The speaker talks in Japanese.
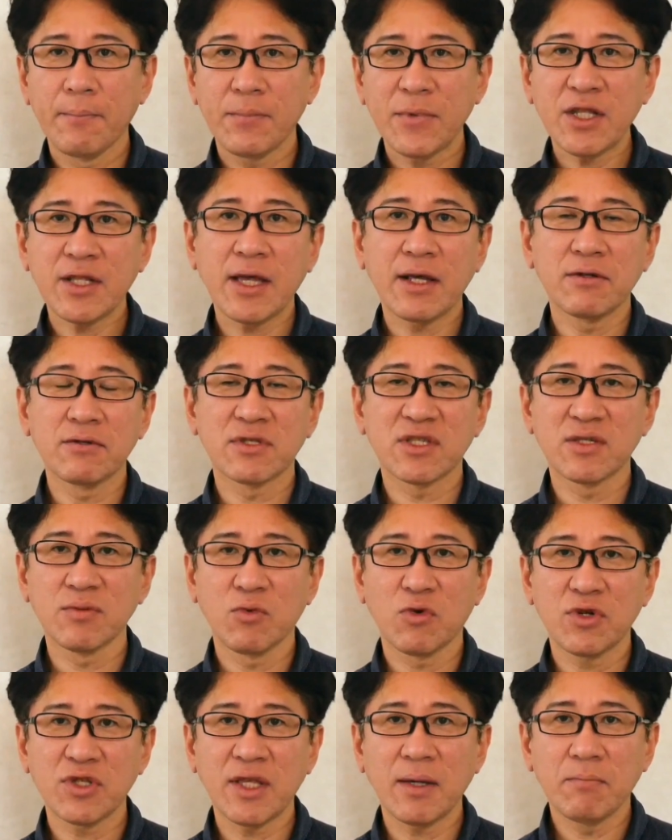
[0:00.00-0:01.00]
見てるつ
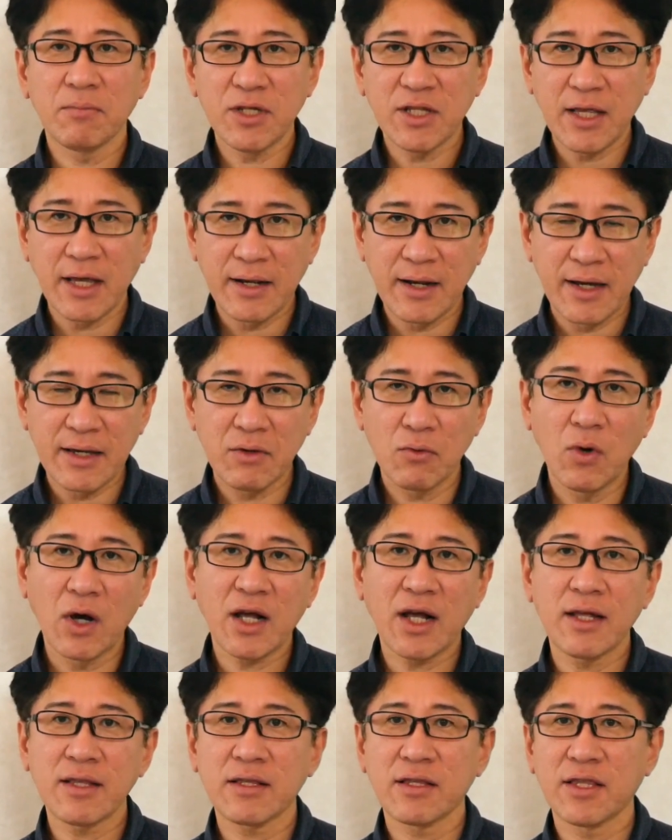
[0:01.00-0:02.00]
もりで見てない、分
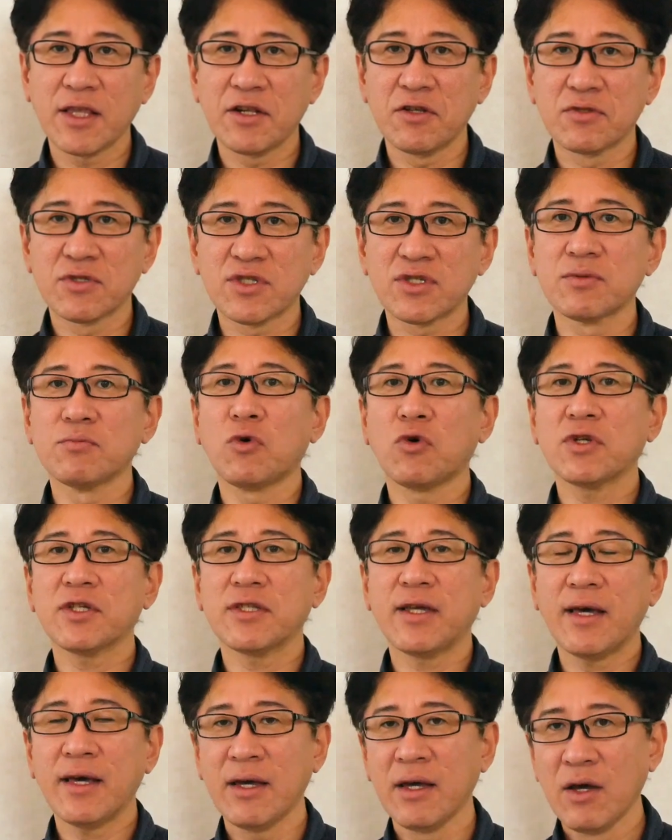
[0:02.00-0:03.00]
かってるつも
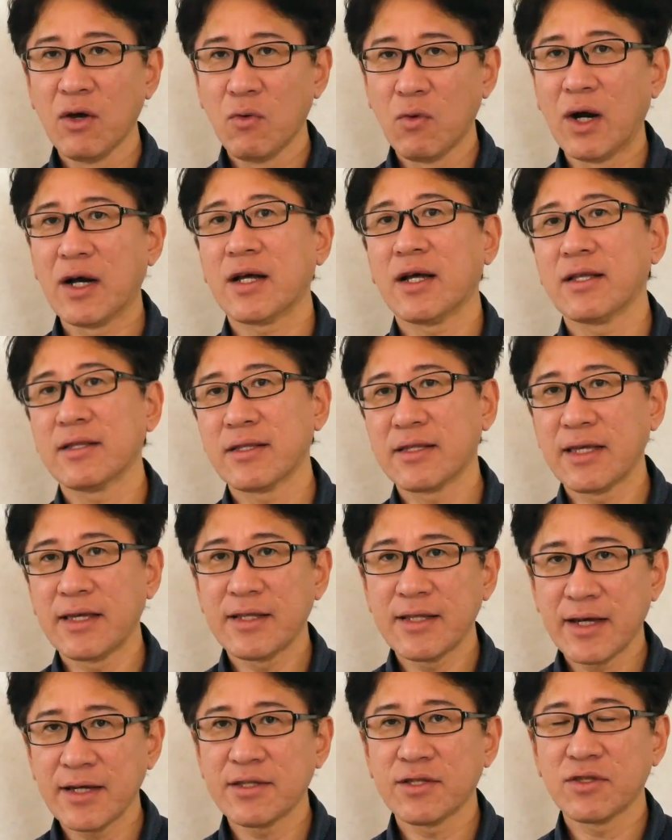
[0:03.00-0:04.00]
りで分かって
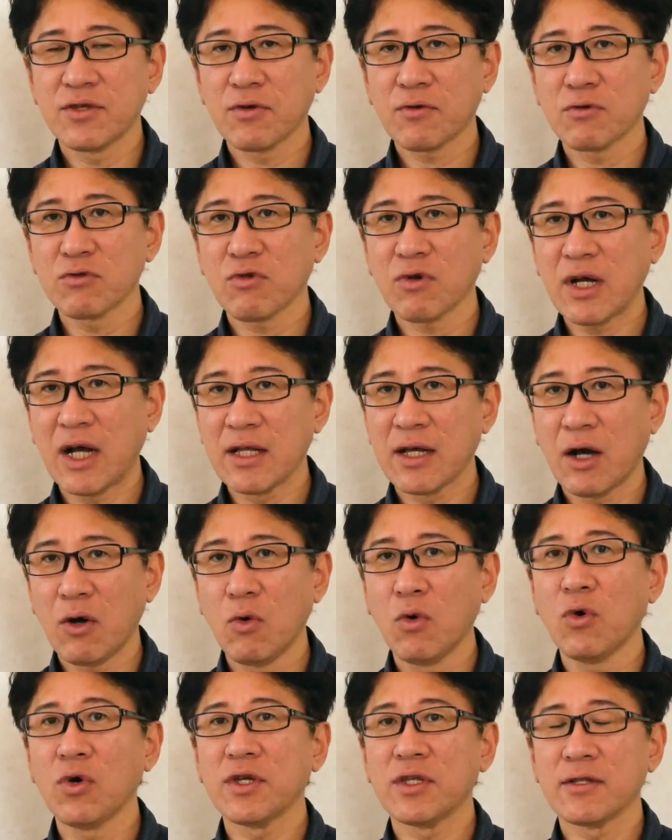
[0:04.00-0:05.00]
いないっていうことが
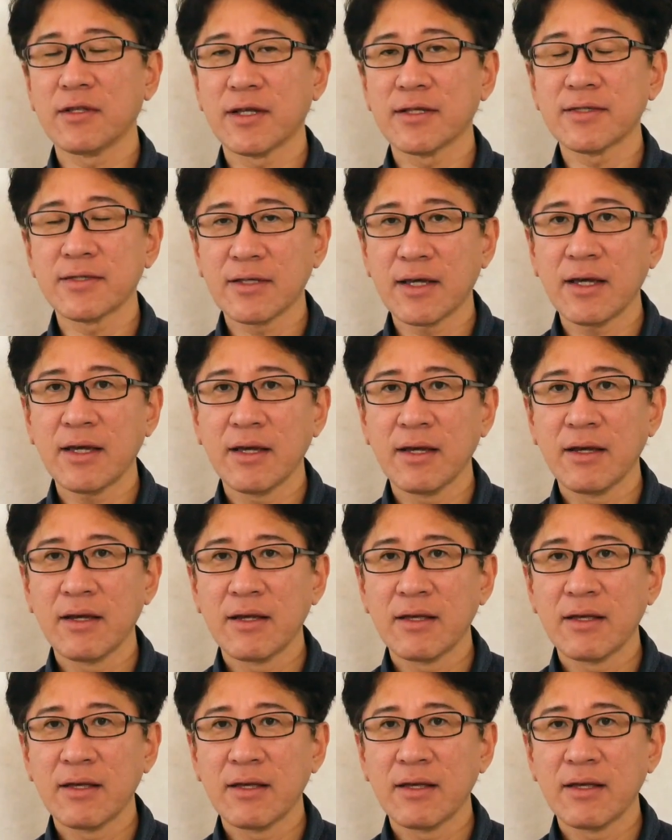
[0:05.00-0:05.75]
多いんですね。